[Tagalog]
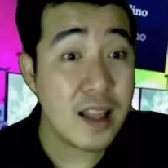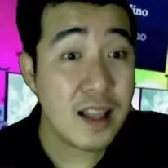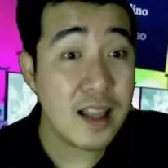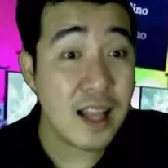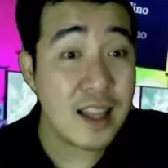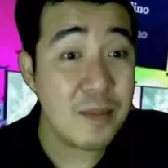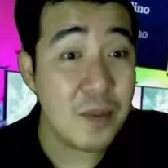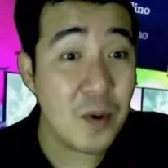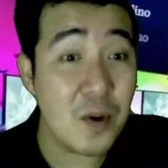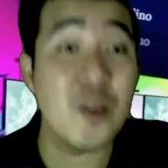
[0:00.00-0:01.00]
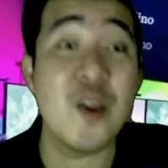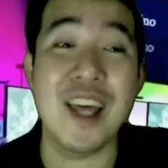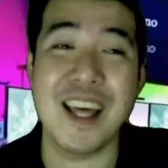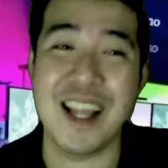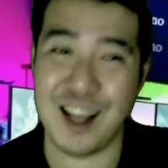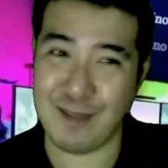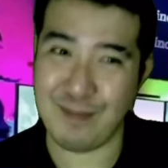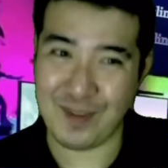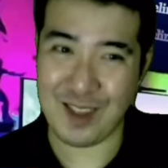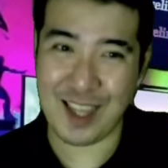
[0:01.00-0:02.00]
Si Seth Paul, chill.
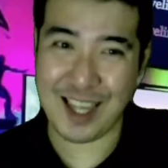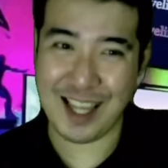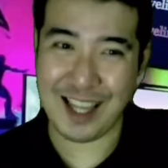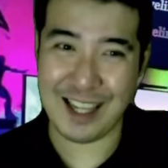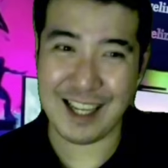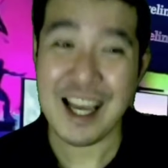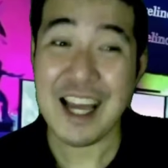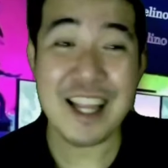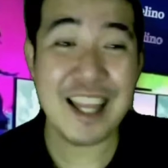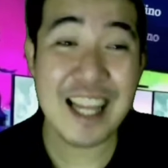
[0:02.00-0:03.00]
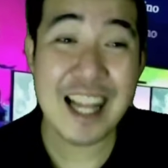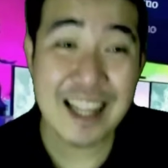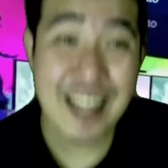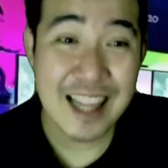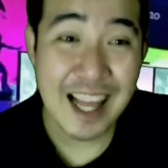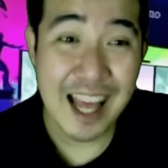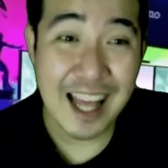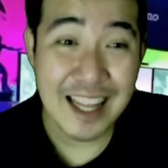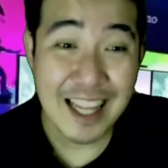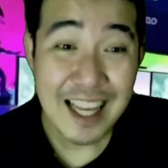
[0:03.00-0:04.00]
Chill. Chillan si
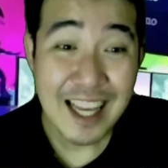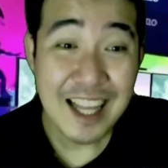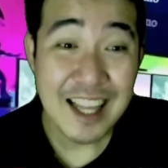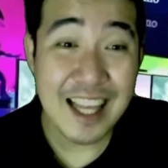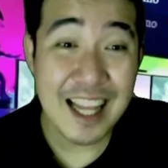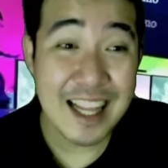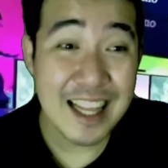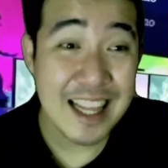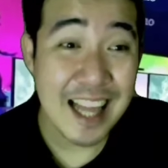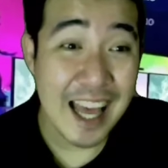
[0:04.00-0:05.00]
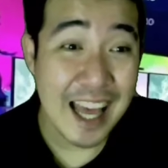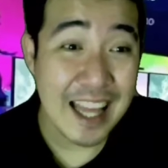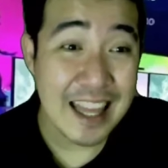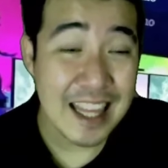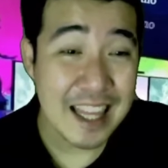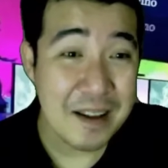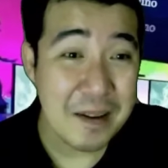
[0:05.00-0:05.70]
Seth. Chillan si Seth.